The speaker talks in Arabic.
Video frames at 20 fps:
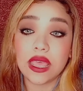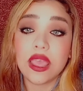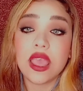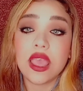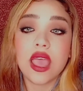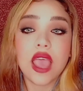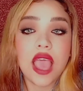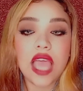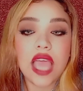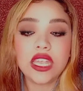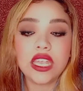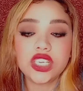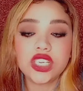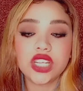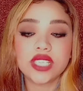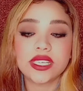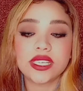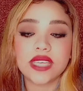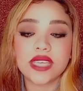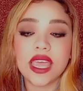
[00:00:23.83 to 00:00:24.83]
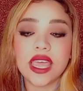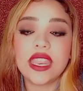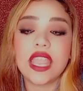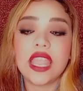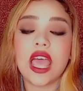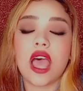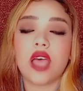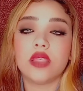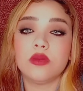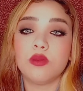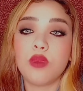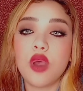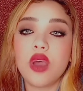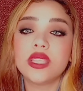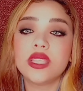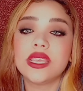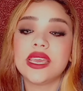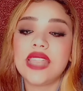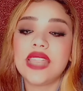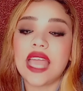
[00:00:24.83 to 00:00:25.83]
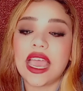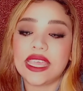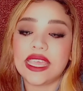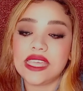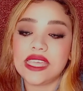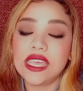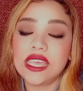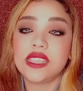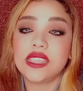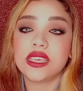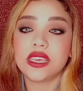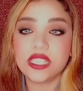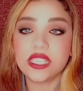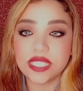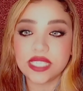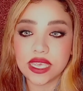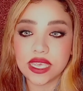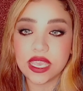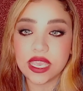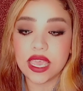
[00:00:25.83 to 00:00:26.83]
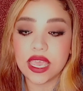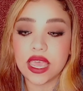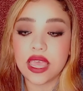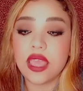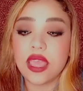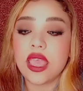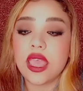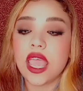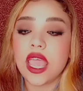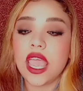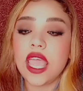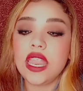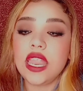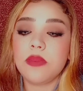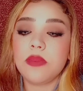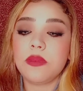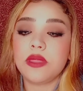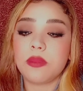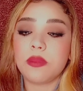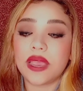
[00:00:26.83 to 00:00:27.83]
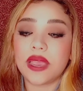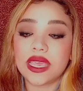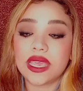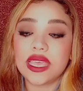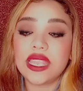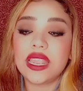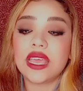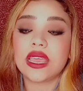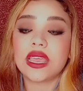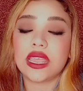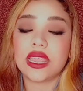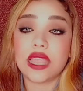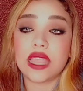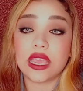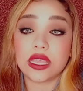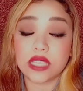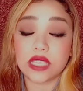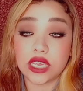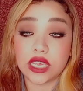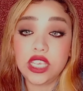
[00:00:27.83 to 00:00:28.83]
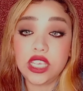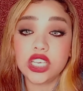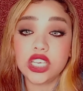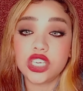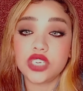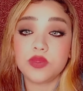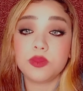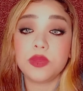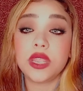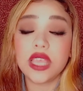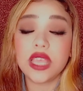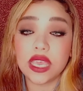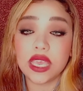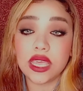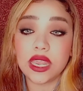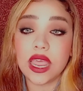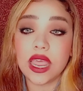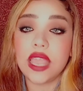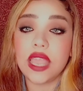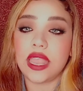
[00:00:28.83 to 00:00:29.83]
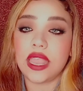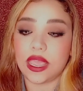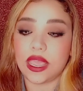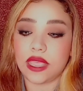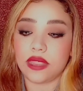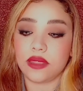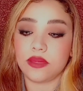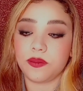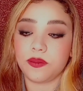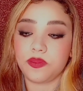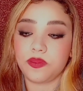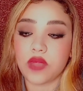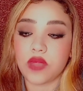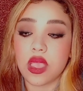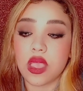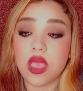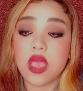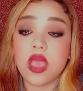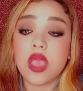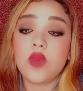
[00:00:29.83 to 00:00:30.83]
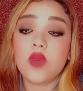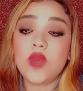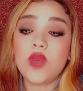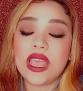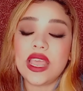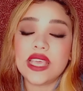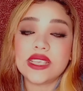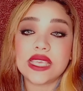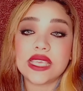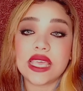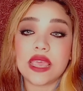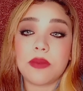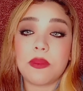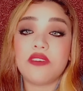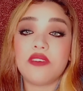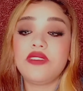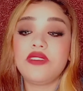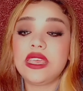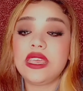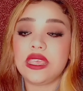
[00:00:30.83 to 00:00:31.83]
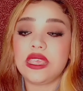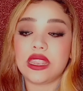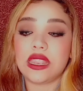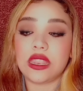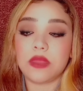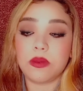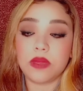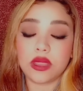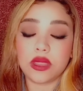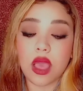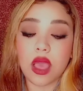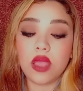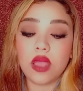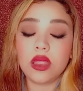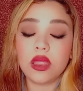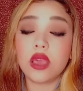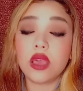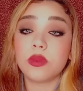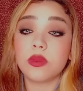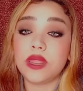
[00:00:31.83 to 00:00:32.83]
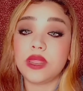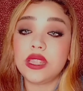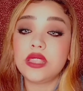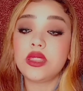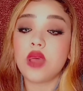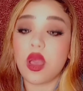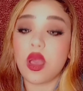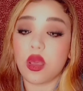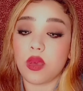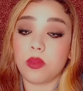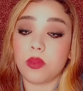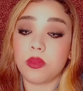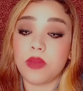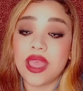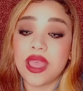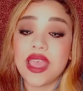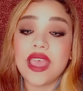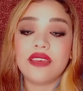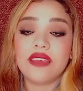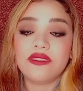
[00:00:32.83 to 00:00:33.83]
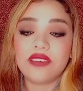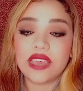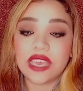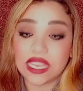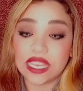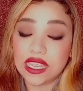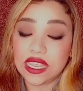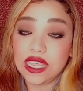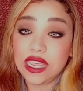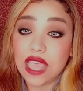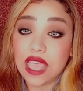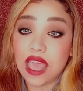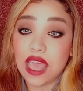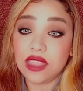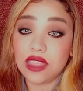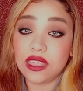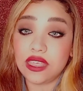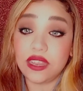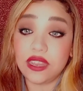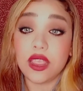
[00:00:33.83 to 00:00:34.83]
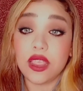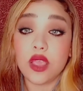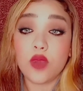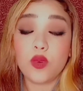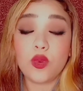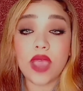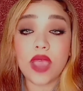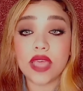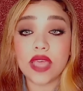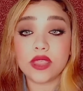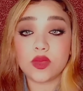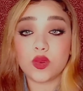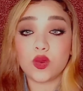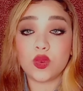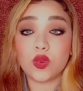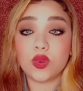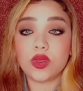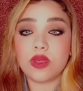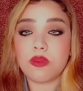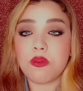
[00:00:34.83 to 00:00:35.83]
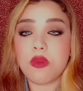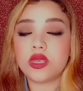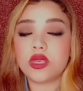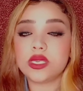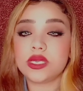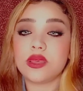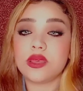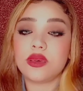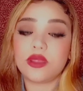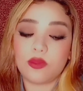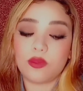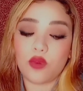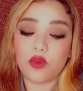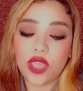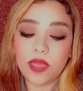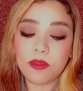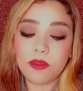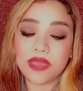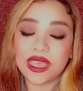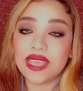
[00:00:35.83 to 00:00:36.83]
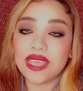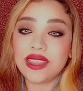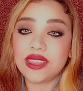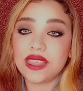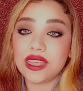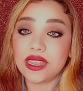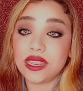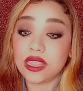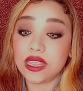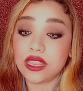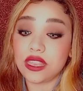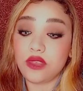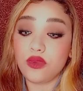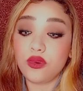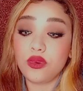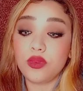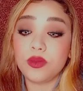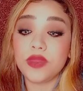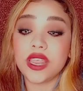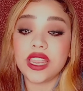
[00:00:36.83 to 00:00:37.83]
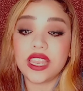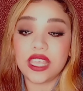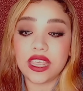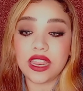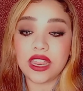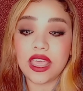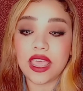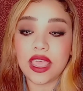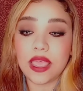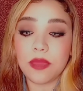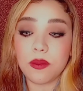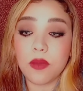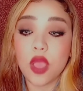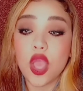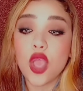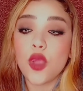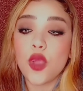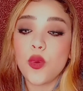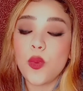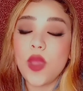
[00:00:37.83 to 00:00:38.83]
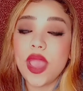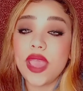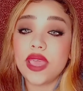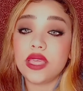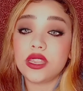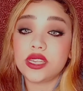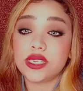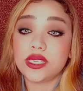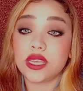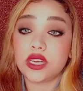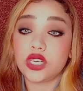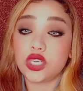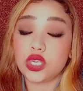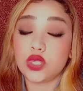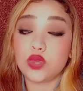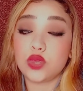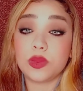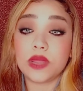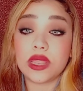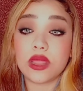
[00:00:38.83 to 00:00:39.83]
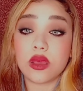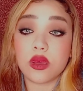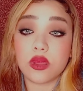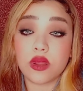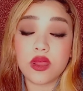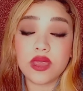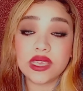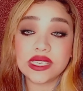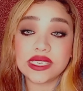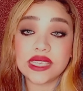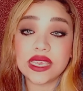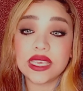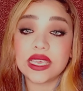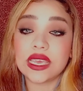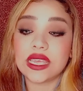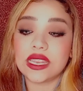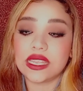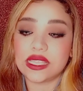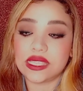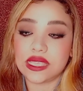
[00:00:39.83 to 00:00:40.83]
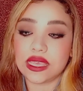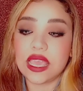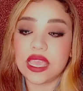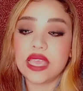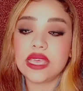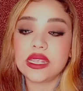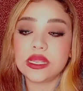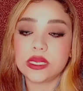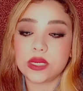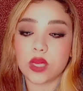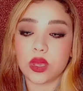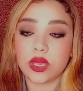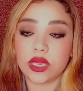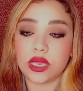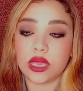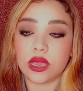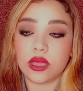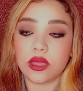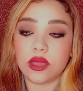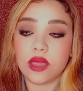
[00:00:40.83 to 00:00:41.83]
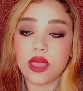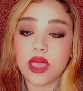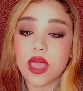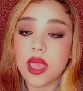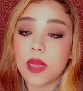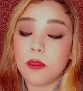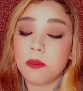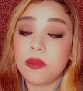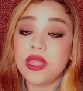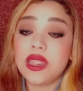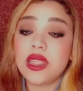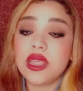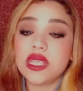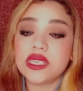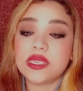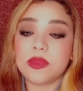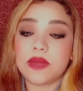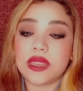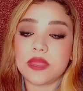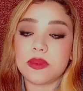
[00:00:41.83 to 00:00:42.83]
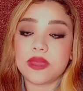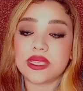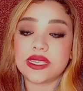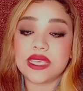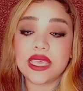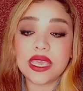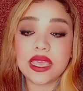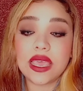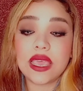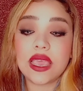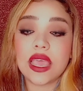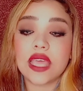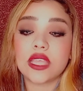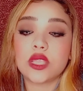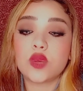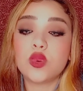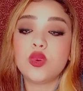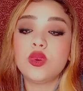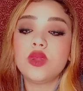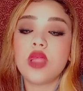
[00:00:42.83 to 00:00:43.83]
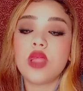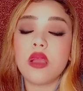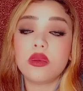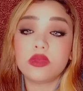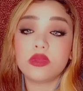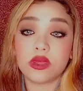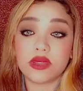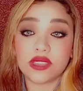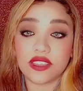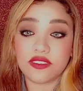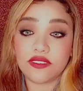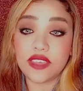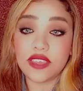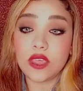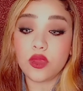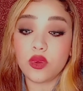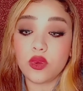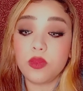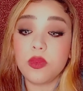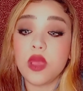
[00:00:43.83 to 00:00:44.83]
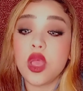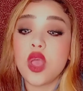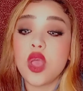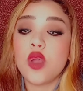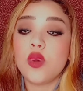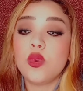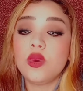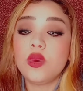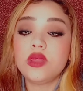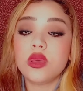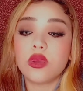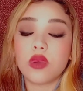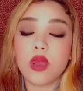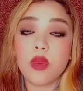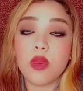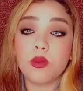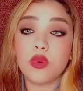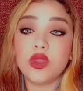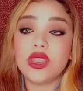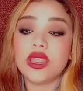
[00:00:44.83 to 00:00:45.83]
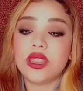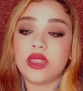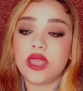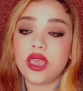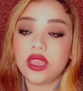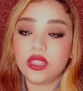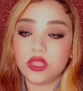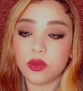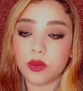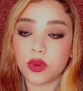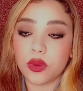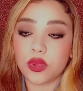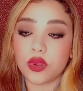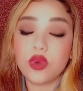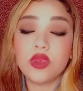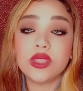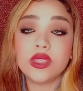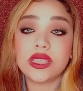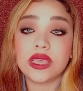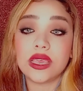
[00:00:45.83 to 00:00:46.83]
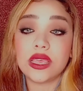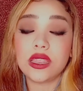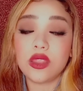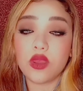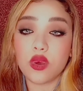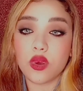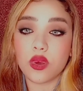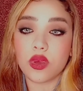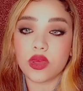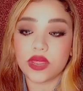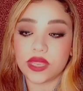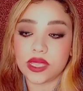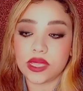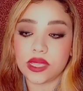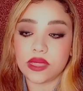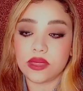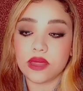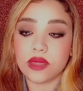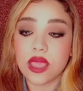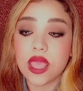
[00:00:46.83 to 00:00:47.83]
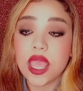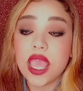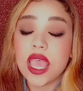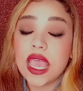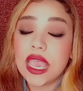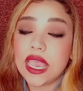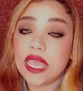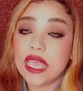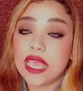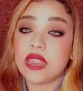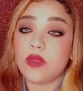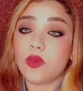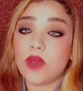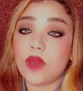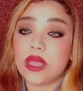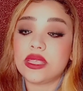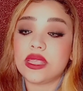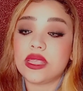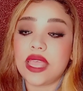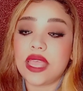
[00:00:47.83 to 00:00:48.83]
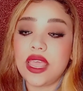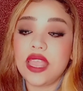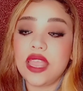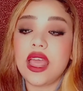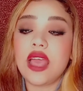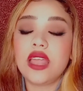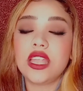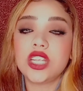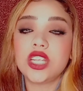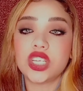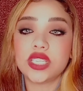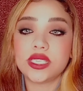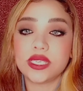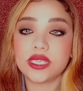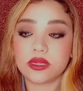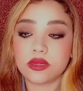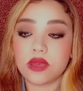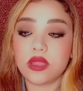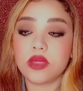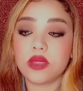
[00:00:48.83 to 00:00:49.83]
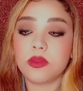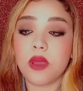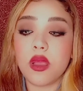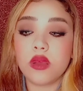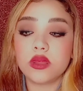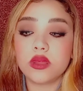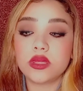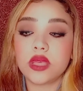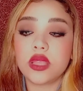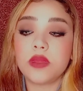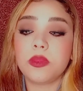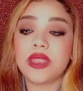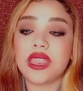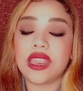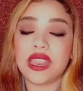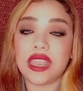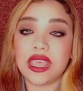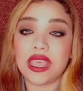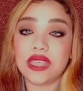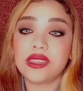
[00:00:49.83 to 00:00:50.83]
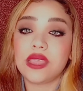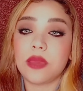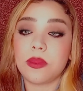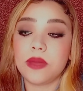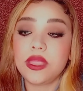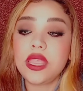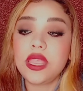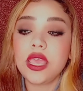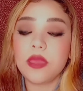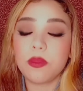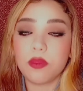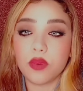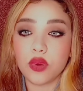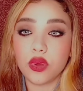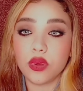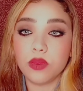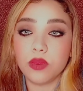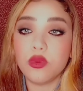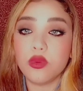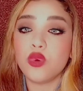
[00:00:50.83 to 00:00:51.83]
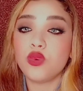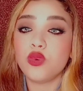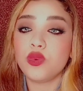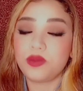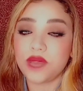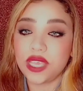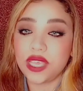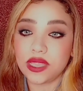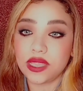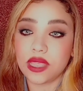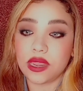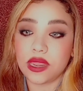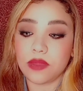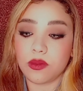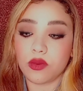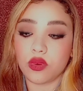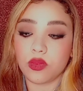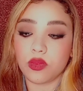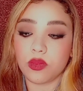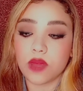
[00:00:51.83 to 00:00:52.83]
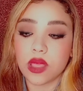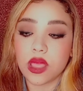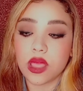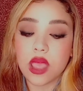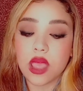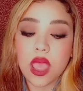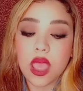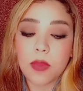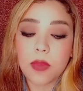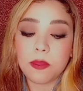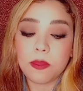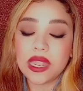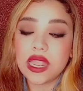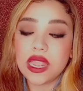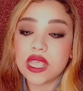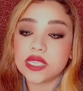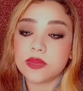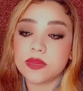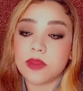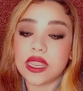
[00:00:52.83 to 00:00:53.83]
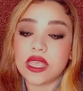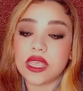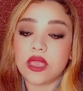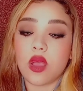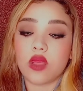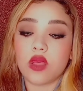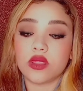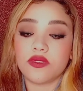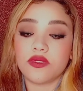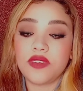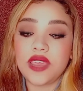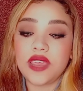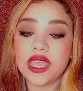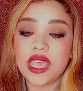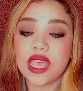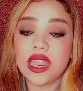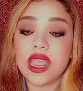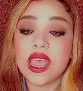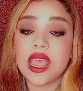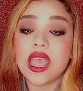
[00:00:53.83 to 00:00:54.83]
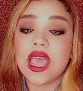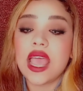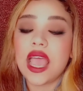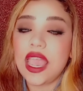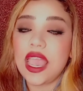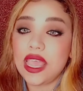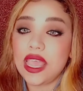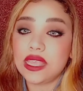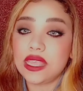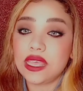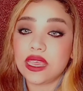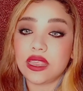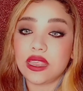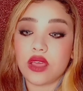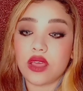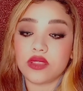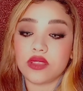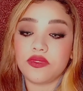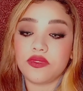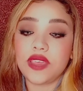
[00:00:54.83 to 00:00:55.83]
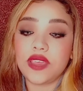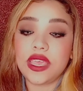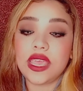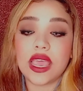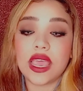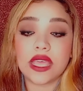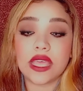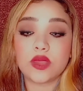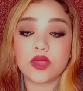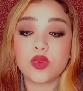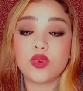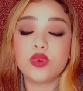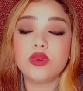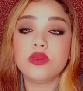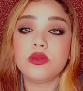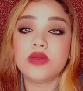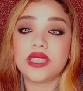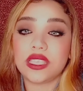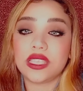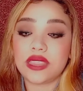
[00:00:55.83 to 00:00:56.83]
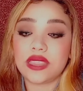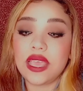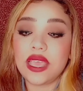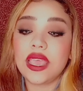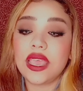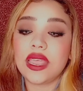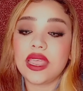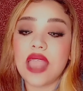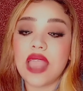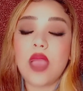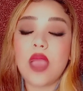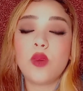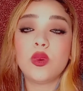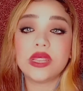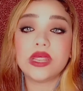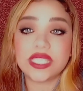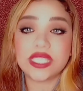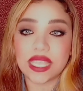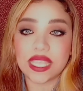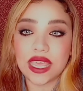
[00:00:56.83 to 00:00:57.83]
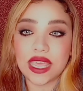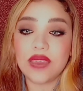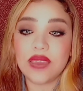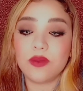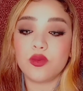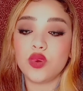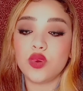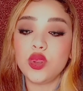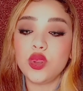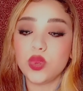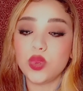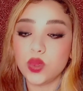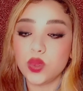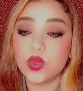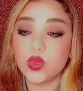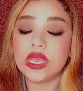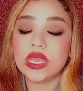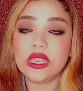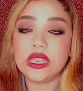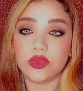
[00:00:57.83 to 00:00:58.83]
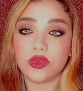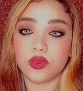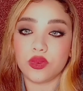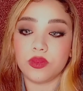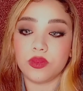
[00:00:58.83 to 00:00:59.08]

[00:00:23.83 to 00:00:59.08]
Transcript: علشان تتخلى عن بعض العادات السيئة اللي بتمكنك إنك تعيش من غيرها الآن ولا سيما في اللي بيتعلق بالطعام فخليك حذر وهتكون مصدر مهم جدا اليوم للإلهام وهيسترشد من غرائزك الاتجاه الصحيح بالنسبة لمزاجك هتكون أكتر تفاهم وتقبل للاعتبارات الآخرين حان الوقت الآن علشان تقترب أكتر من اللي أنت بتحبهم وبتحترمهم بالنسبة ليك عاطفيا حياتك العاطفية هتكون بتتجه نحو السلام والهدوء اليوم